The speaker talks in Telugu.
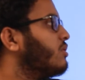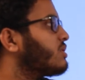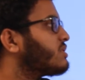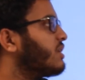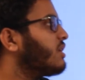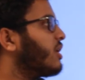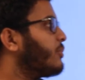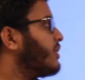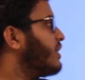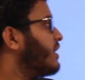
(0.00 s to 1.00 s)
కోర్స్ ఇన్
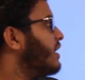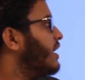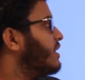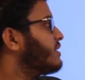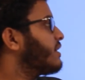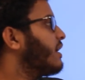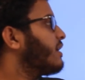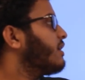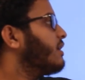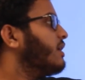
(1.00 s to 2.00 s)
కమ్యూనిటీ హెల్త్ కేర్